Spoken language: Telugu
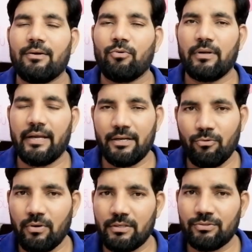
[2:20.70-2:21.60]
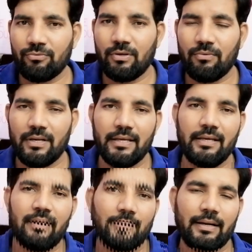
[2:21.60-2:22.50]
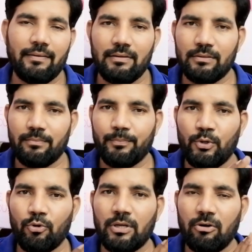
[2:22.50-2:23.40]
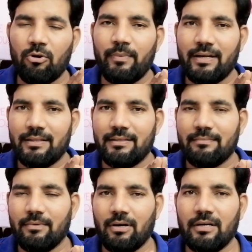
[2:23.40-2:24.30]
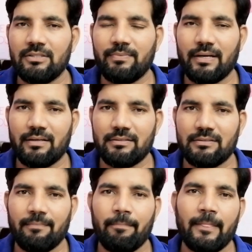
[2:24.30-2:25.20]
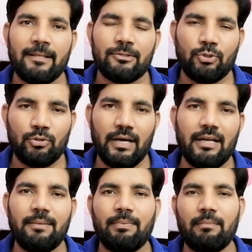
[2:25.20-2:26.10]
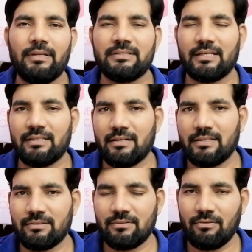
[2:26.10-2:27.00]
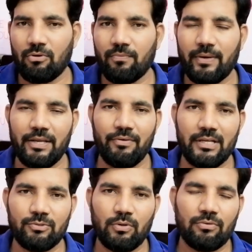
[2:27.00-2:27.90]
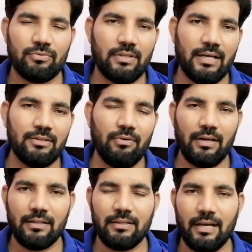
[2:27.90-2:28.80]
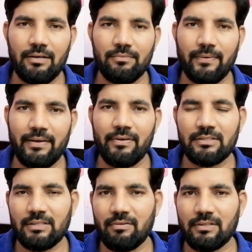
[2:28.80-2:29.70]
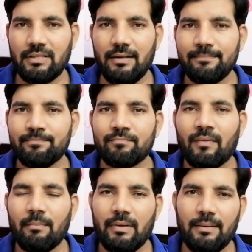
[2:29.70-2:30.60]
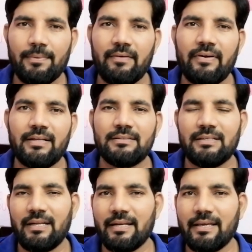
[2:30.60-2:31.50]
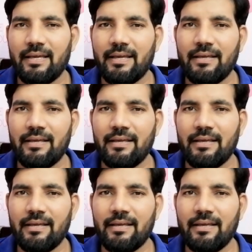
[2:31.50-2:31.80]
కొన్ని హెడ్ క్వార్టర్స్ కూడా ఉన్నాయి అంటే వీళ్ళు ప్యూర్ గవర్నమెంట్ అది ఆర్డినెన్స్ ఫ్యాక్టరీస్ సో దాన్ని పబ్లిక్ సెక్టర్ చేస్తుంది ఒక ఫైవ్ ఇయర్స్ వరకు దాని ద్వారా దాని ఫైవ్ ఇయర్స్ తర్వాత మళ్ళీ ప్రైవేటైజ్ చేయడానికి